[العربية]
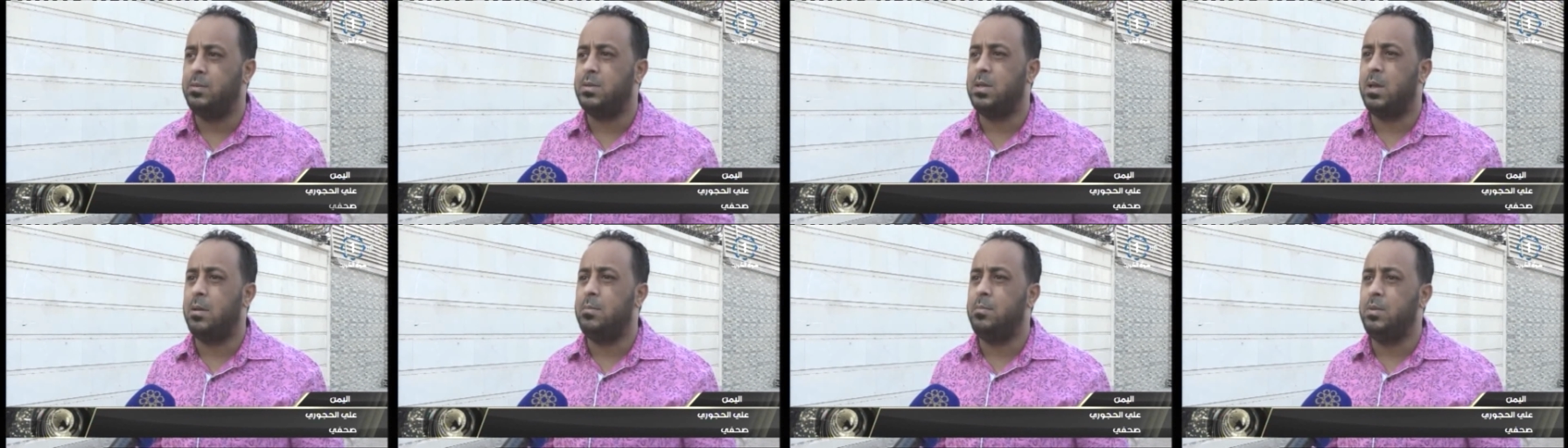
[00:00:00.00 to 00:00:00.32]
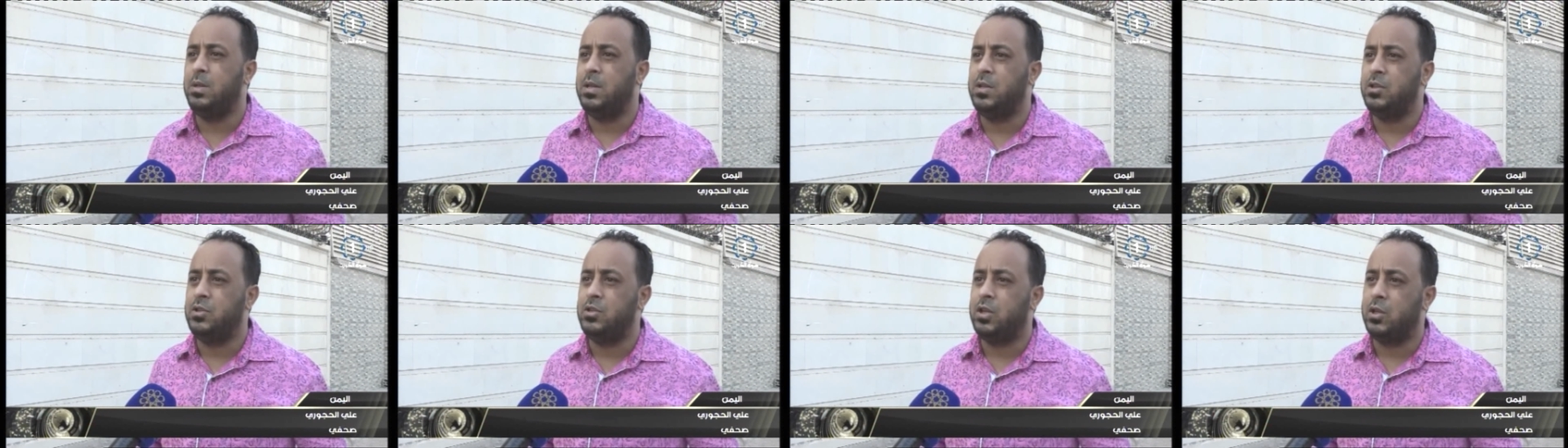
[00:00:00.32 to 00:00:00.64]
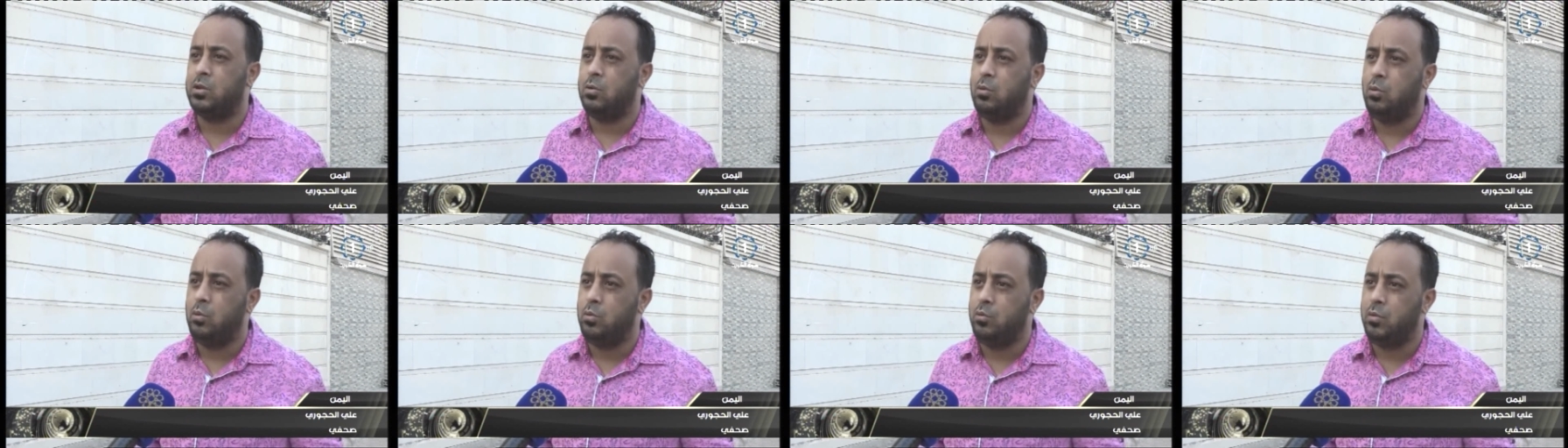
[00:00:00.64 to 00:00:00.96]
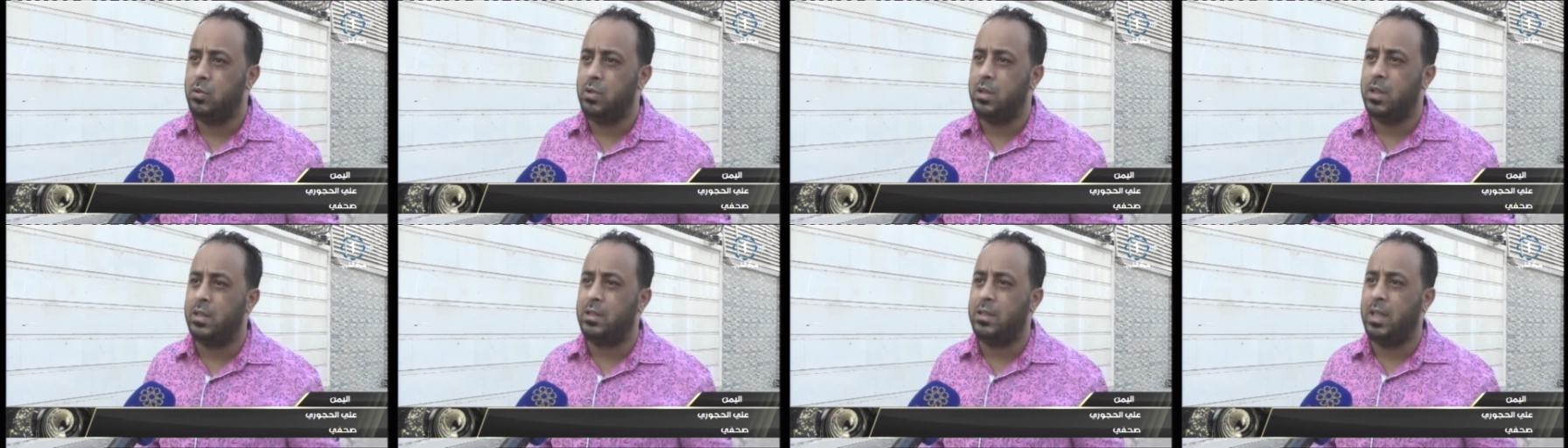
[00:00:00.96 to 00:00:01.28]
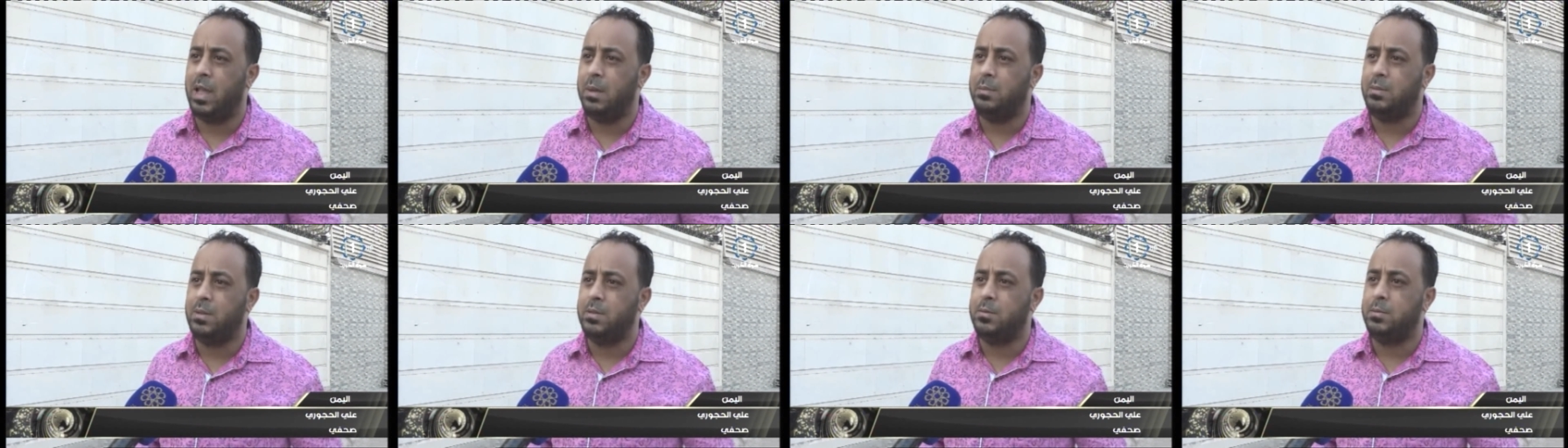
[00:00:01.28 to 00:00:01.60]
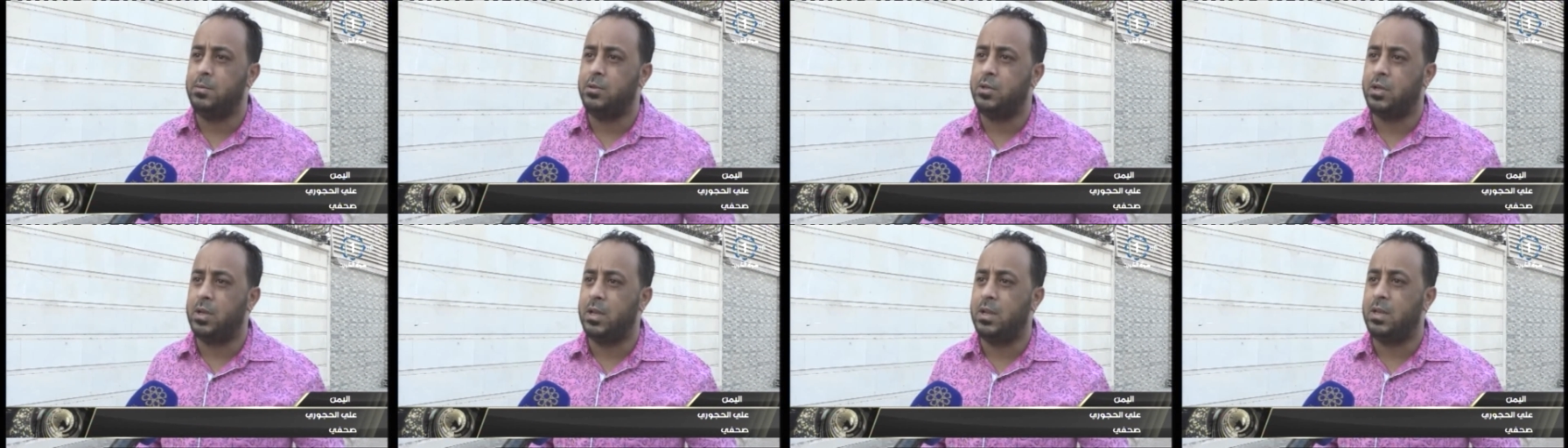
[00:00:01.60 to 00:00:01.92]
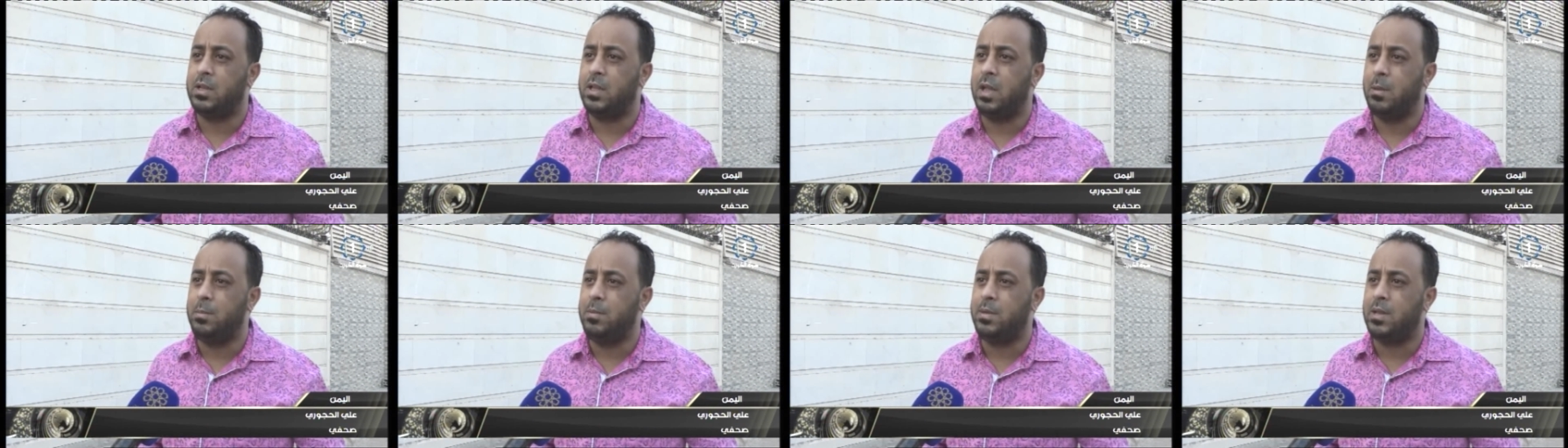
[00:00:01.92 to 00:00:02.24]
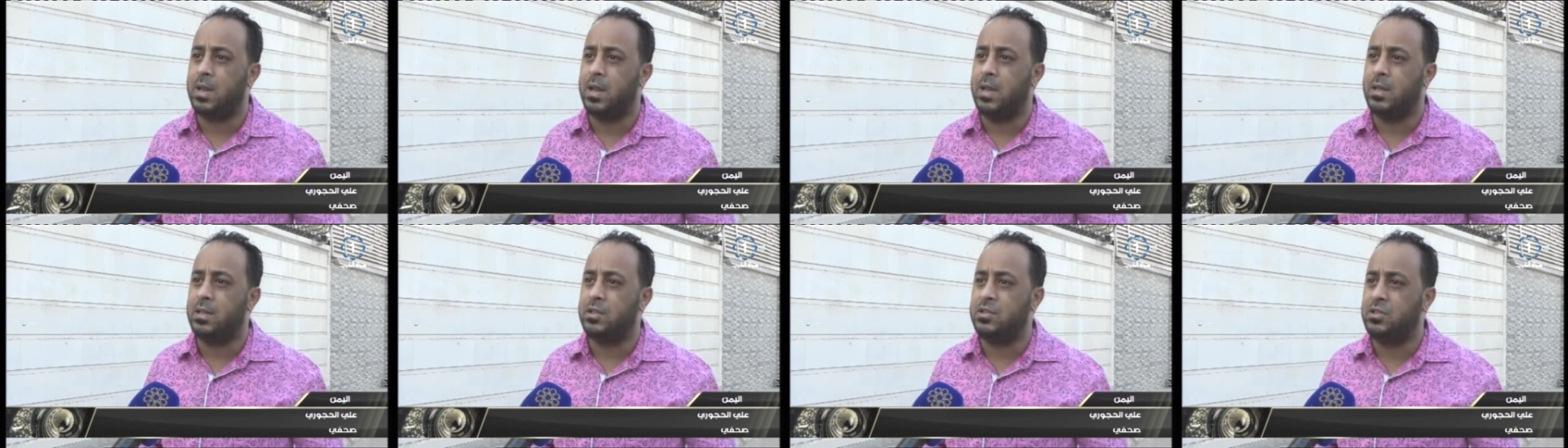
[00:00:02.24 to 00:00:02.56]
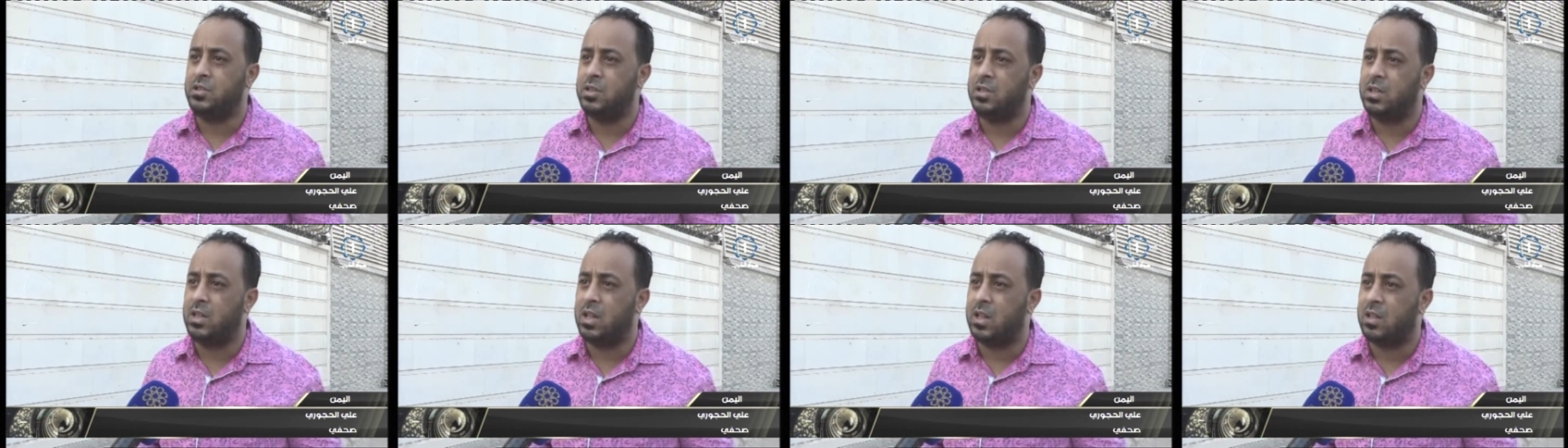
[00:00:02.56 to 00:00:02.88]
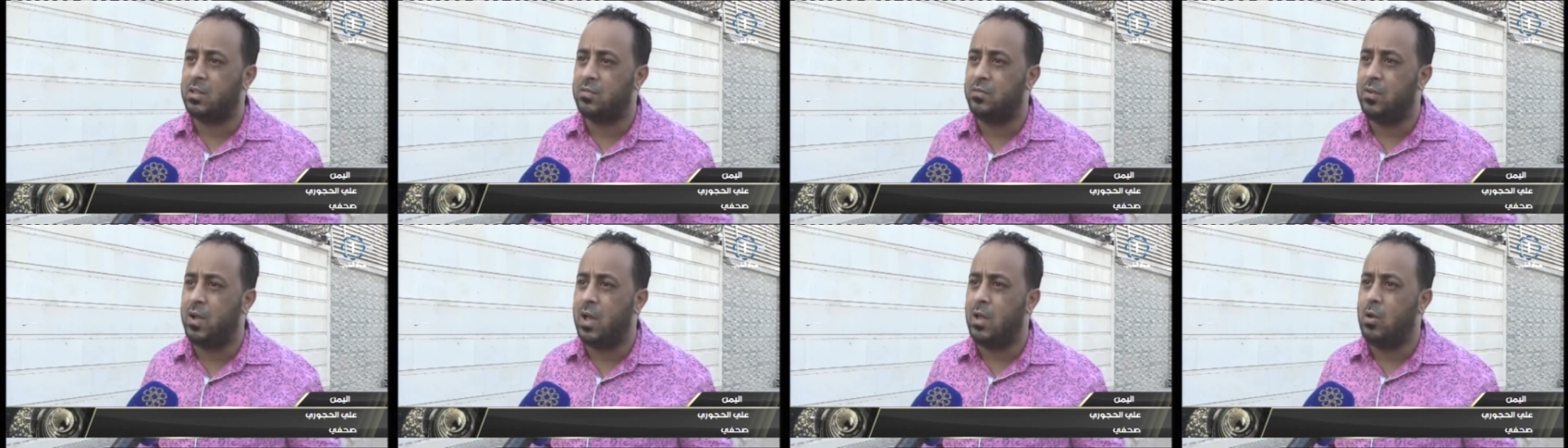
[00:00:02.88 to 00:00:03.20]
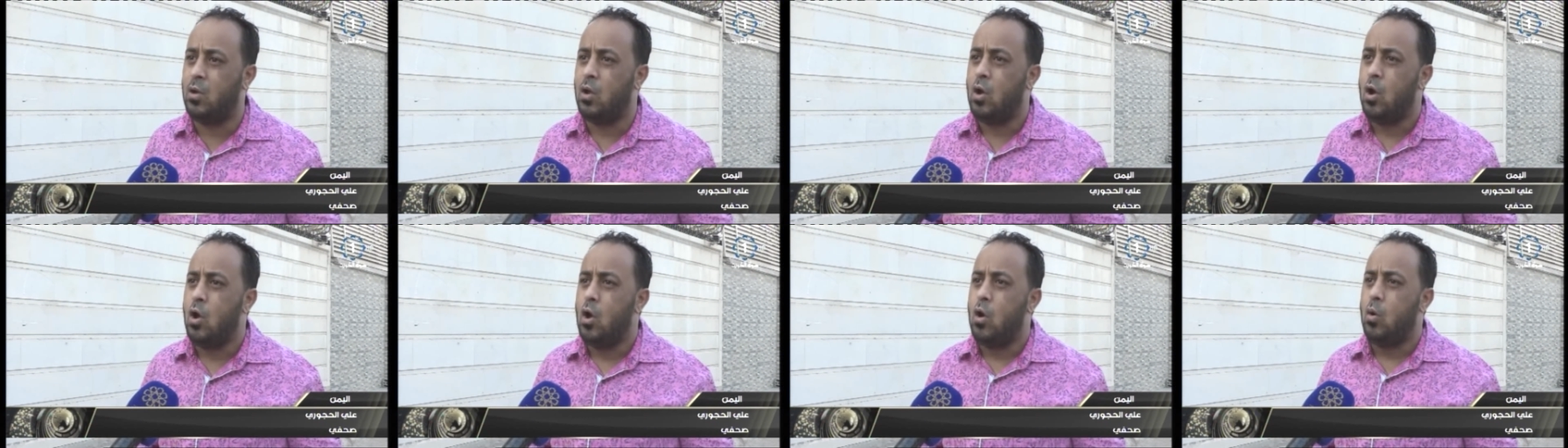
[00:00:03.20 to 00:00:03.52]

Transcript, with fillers: بسبب ميليشيات الحوثي التي عملت بشكل كبير على تجنيد الأطفال